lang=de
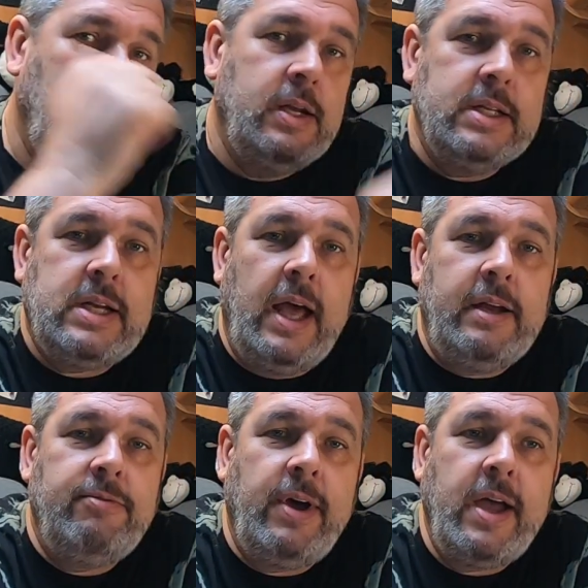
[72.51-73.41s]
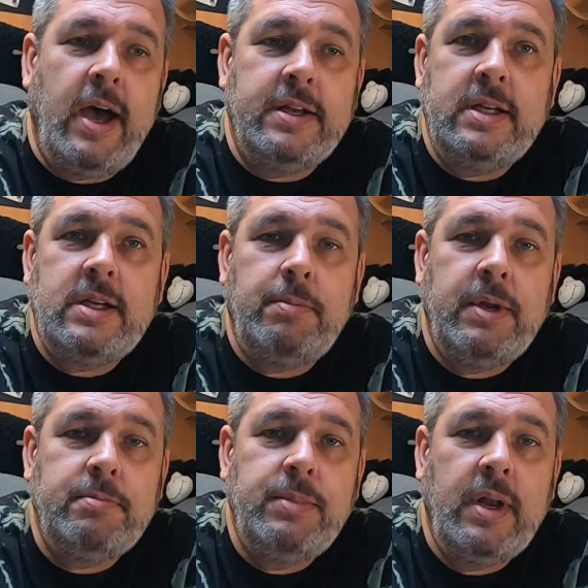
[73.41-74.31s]
das kleine Fire HD
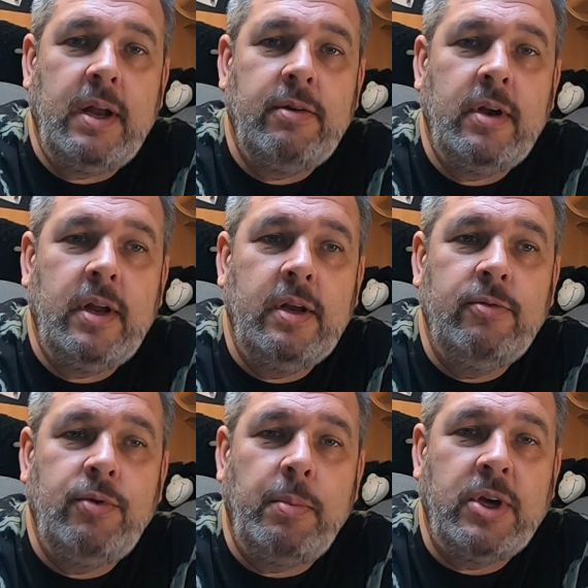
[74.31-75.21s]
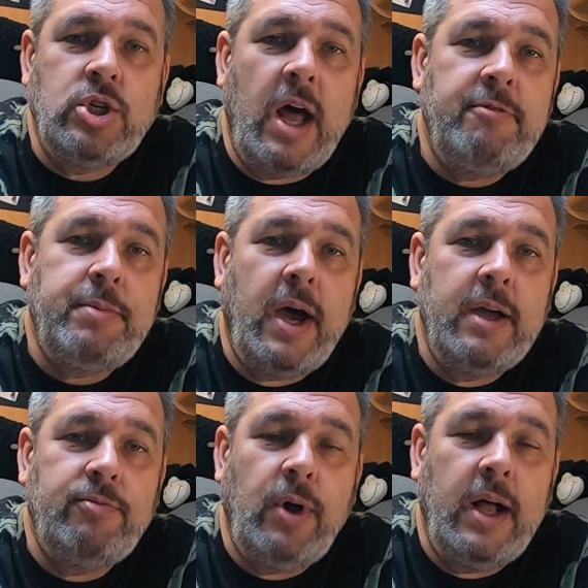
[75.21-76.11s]
Tablet mir dann hinten für meinen
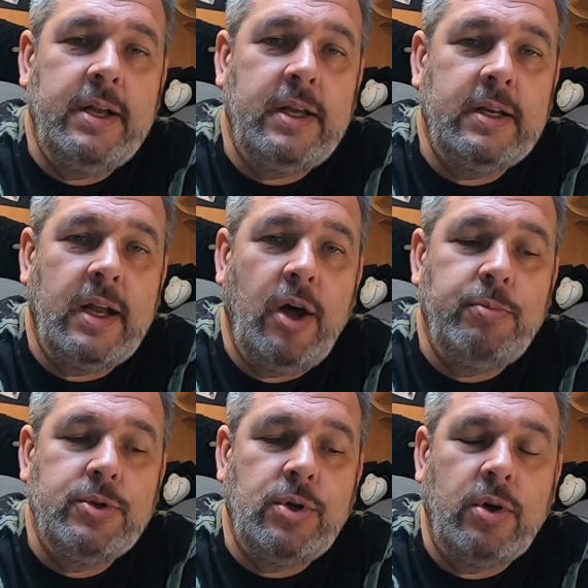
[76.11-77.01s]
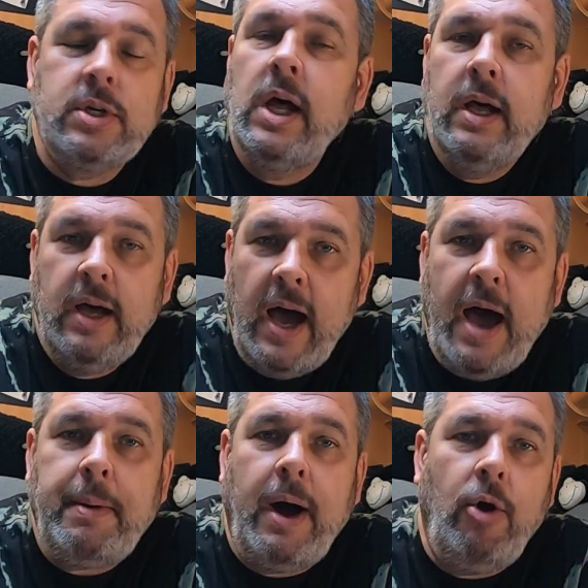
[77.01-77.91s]
Schlafbereich vor allen Dingen dann auch besorgt,
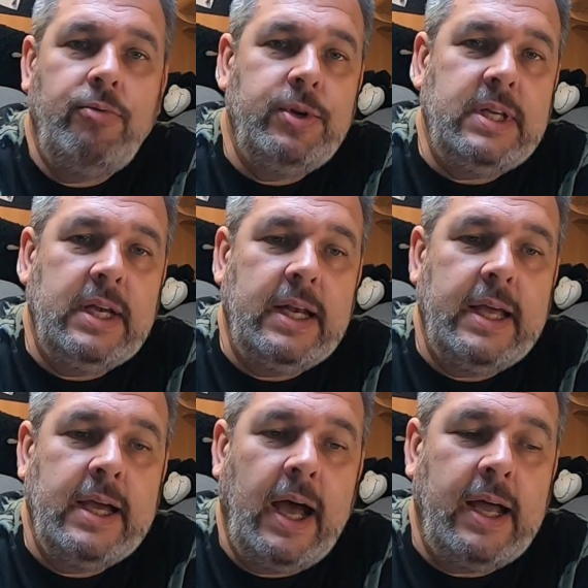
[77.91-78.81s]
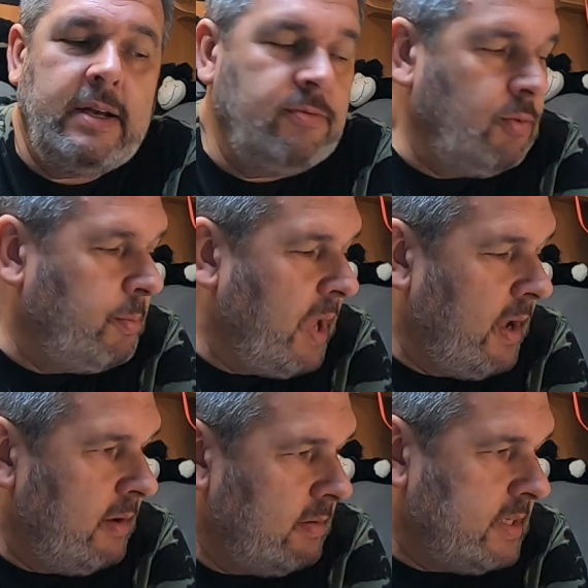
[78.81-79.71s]
aber auch für die Gelegenheiten, wo
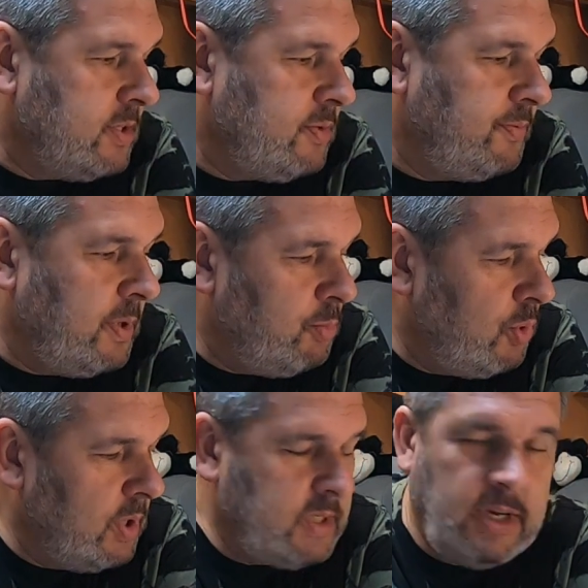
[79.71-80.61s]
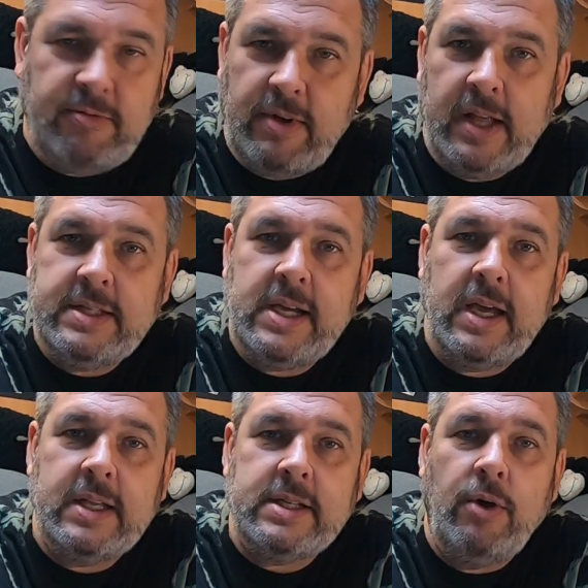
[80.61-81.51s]
mir das zu viel Mühe ist, den Fernseher
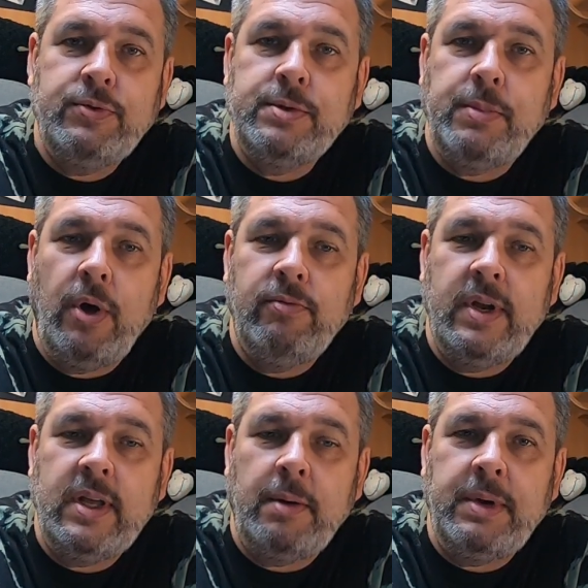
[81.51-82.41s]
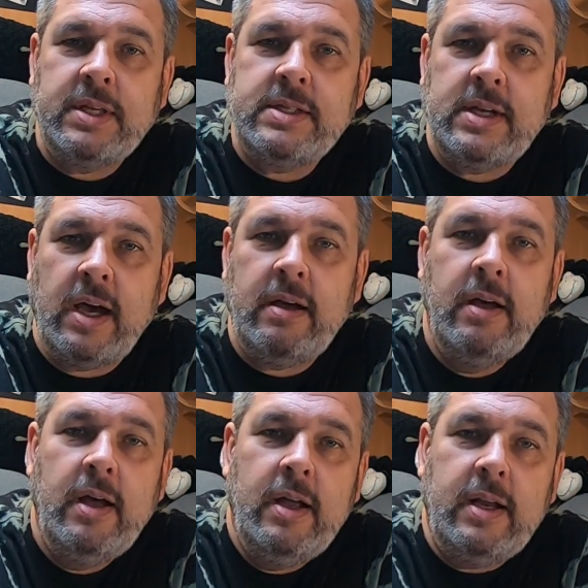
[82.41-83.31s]
jetzt aufzubauen, wenn ich am nächsten Tag
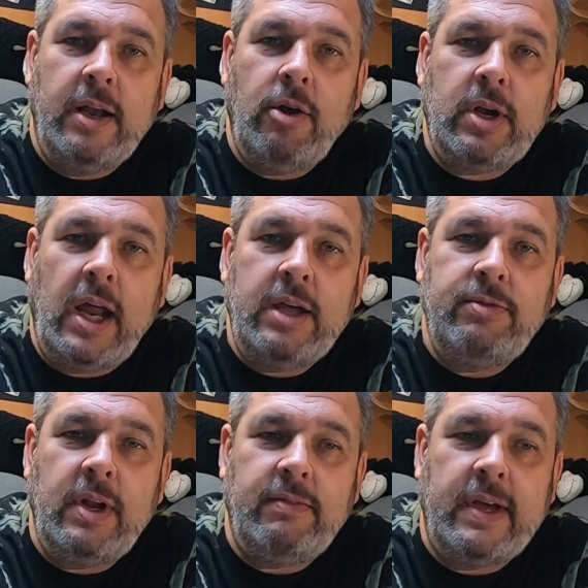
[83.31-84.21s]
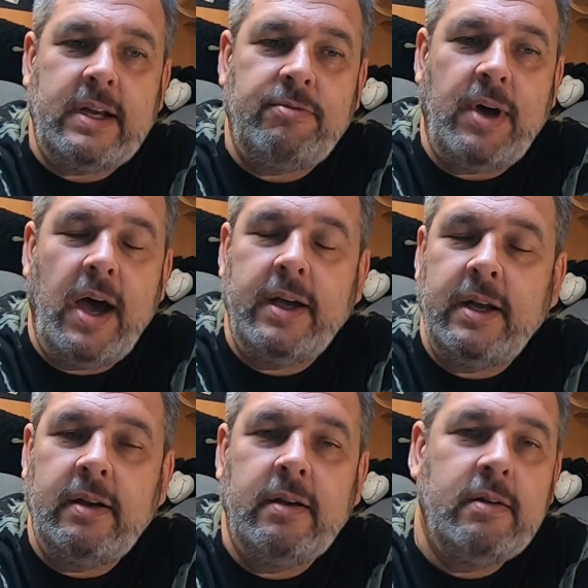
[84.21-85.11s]
dann doch gleich wieder weiterfahre,
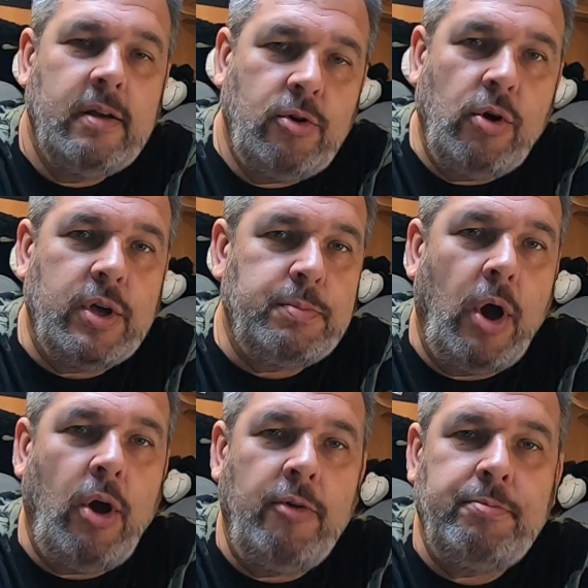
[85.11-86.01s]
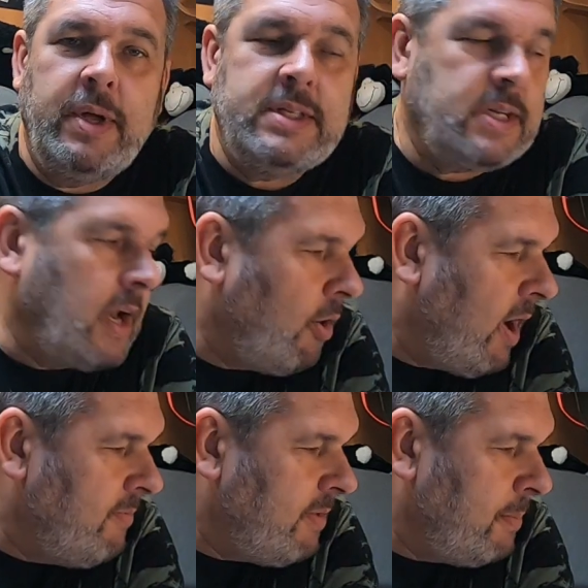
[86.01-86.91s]
dann gucke ich mir auch oftmals dann auch
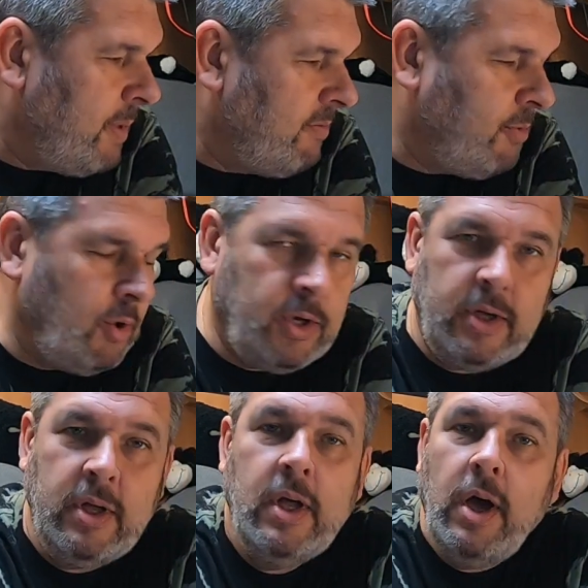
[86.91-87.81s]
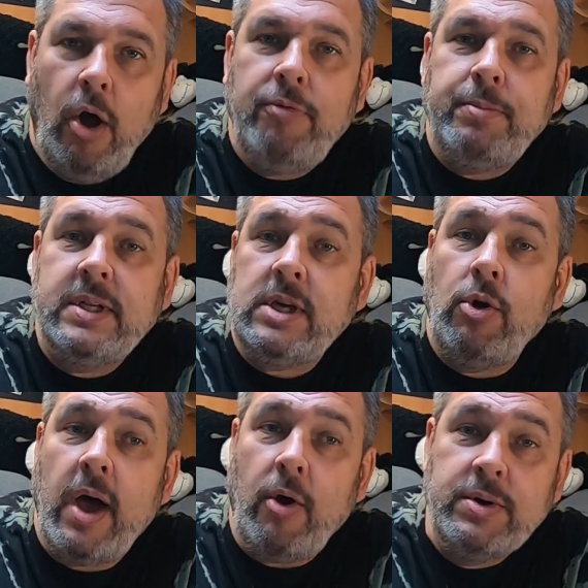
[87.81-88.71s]
einfach ein paar Folgen, oftmals
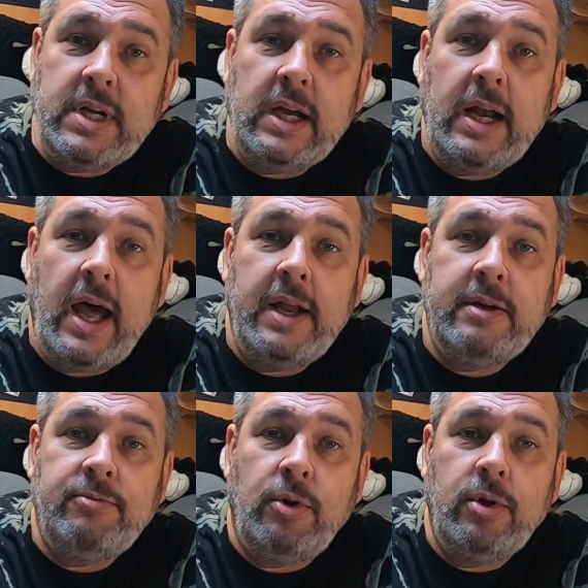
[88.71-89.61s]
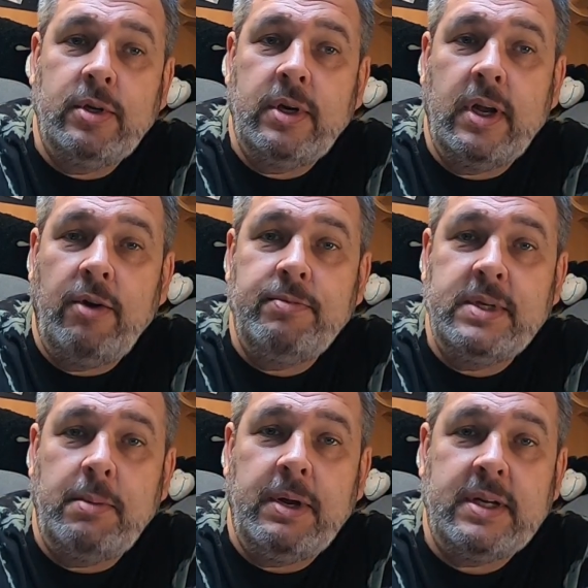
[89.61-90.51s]
auch heruntergeladene Folgen dann auf dem
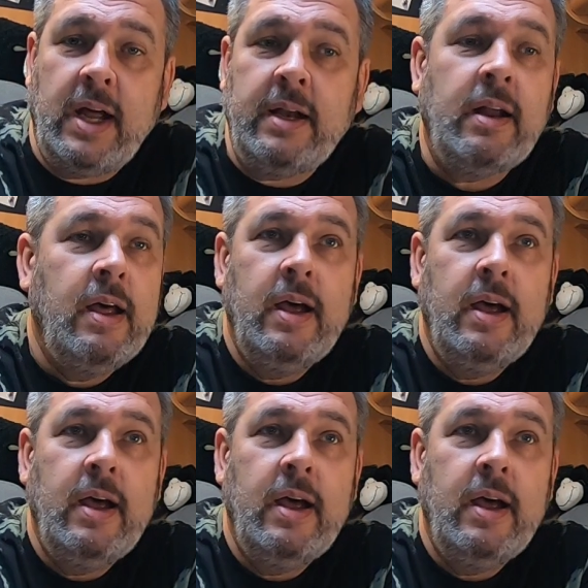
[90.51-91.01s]
Tablet an.